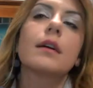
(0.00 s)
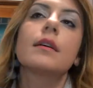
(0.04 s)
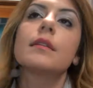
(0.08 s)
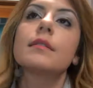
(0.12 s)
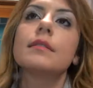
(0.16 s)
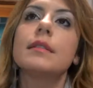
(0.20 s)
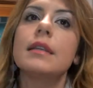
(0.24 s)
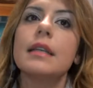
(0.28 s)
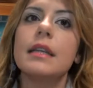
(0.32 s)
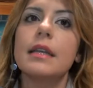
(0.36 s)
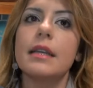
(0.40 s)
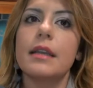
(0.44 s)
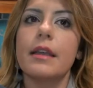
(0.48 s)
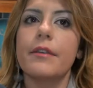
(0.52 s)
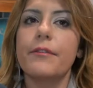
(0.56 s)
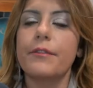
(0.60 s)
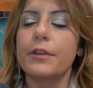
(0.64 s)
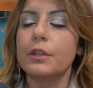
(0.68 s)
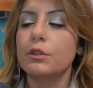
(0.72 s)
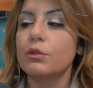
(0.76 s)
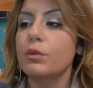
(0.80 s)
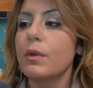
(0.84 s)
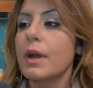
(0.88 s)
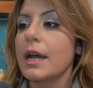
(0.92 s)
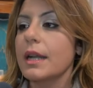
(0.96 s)
eh, di
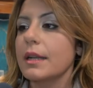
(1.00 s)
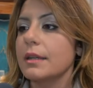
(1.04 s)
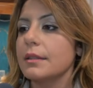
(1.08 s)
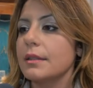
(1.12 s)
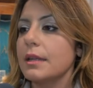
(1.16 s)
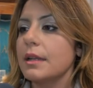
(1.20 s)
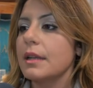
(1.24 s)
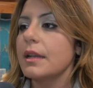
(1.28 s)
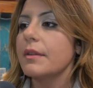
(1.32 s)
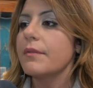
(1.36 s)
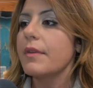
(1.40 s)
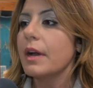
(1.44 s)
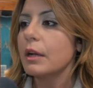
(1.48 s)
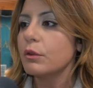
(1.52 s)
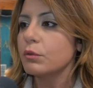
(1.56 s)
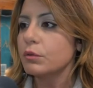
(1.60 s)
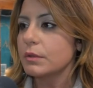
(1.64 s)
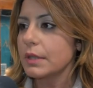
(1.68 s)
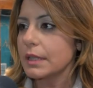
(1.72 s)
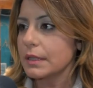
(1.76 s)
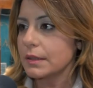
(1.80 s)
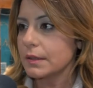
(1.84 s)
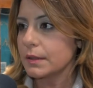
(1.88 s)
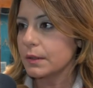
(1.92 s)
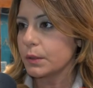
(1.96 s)
effettuare delle
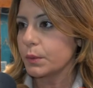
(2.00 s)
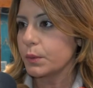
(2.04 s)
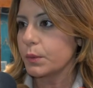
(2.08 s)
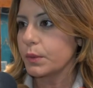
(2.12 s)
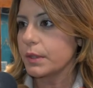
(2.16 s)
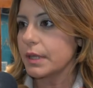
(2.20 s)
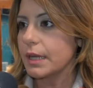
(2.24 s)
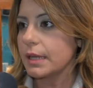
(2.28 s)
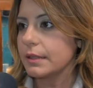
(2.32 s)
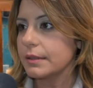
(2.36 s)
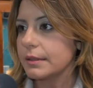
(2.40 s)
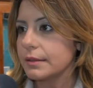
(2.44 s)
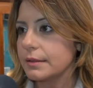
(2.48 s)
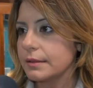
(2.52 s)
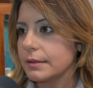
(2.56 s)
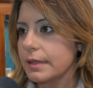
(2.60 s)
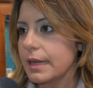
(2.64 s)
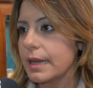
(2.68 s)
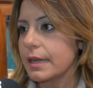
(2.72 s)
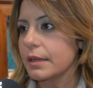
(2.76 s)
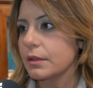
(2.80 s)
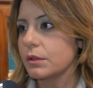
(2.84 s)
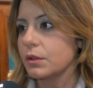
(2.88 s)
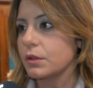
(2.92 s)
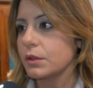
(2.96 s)
valutazioni
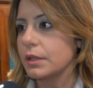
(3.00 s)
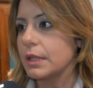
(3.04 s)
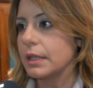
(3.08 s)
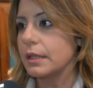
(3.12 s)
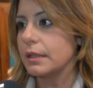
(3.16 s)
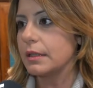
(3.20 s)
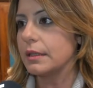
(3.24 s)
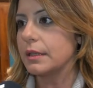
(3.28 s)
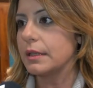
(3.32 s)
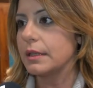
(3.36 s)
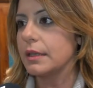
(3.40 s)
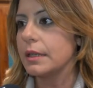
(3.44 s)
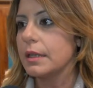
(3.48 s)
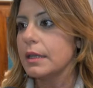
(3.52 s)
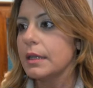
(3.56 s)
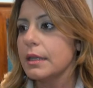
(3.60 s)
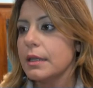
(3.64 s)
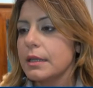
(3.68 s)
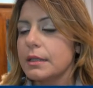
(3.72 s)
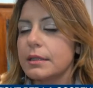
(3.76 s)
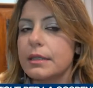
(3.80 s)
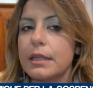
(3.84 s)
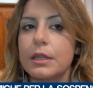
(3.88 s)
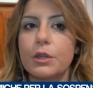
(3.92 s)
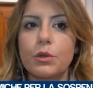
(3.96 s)
all'interno
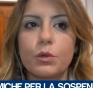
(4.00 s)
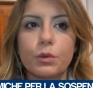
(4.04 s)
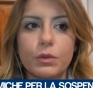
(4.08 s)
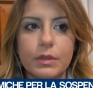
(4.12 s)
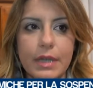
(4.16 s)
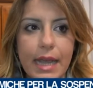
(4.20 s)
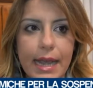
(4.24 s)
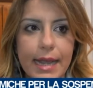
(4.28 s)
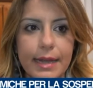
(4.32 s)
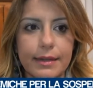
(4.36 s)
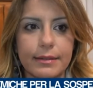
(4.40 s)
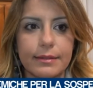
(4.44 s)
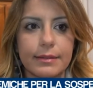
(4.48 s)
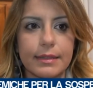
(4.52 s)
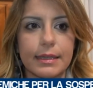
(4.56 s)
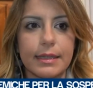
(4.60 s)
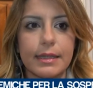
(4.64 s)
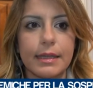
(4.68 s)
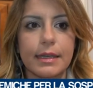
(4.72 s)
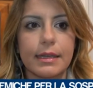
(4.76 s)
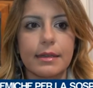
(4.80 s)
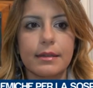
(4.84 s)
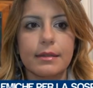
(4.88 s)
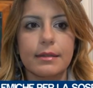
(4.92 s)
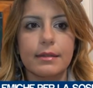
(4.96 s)
degli
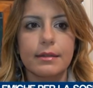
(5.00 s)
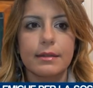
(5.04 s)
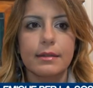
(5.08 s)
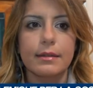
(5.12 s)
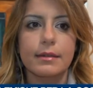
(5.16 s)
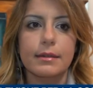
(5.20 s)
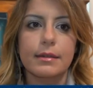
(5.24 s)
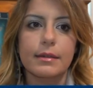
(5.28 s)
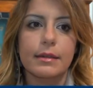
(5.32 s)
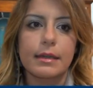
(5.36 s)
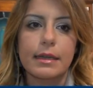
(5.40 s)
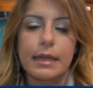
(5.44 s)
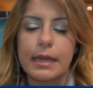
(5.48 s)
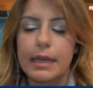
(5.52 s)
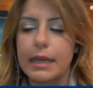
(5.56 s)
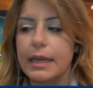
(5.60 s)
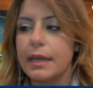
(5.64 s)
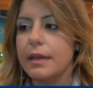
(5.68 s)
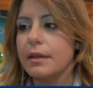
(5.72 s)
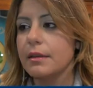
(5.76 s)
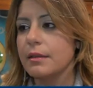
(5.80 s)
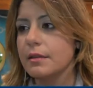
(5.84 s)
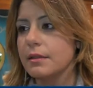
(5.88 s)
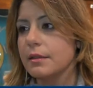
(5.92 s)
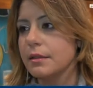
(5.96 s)
utenti eh,
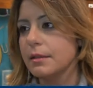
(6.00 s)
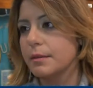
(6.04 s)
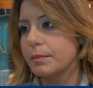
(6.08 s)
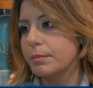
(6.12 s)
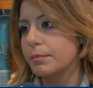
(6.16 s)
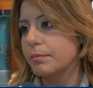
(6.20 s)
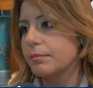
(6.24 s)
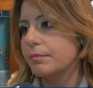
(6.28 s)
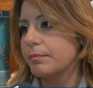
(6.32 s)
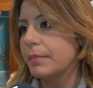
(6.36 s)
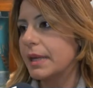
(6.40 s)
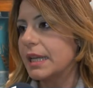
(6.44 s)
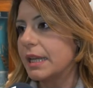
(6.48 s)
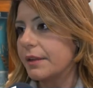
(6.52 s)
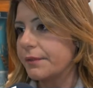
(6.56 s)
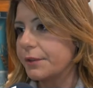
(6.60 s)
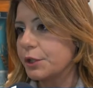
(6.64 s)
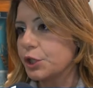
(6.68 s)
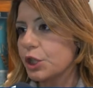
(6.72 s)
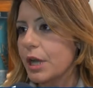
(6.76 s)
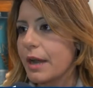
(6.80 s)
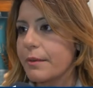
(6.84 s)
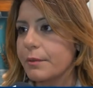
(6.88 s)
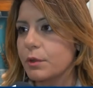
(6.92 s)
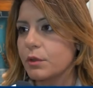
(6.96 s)
che
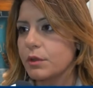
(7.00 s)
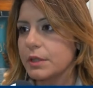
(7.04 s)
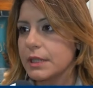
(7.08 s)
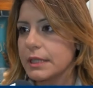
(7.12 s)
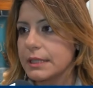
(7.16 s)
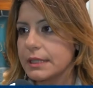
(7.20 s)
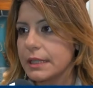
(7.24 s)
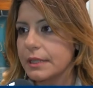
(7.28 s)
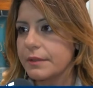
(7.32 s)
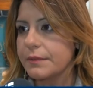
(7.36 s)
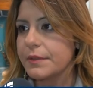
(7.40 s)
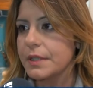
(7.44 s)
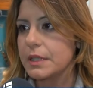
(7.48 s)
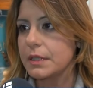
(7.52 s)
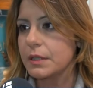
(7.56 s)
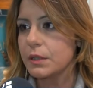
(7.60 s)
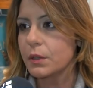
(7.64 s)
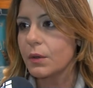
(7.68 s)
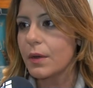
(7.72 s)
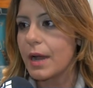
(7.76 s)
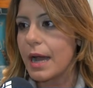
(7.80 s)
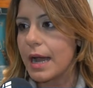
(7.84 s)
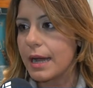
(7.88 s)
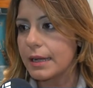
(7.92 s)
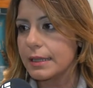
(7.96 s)
beneficiavano del
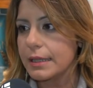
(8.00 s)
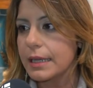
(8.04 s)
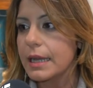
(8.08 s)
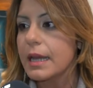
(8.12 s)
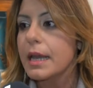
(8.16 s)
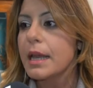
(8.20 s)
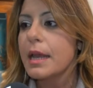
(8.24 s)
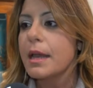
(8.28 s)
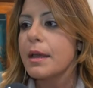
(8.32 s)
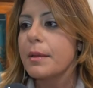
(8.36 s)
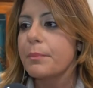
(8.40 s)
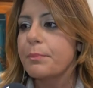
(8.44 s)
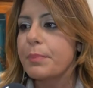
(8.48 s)
servizio ADI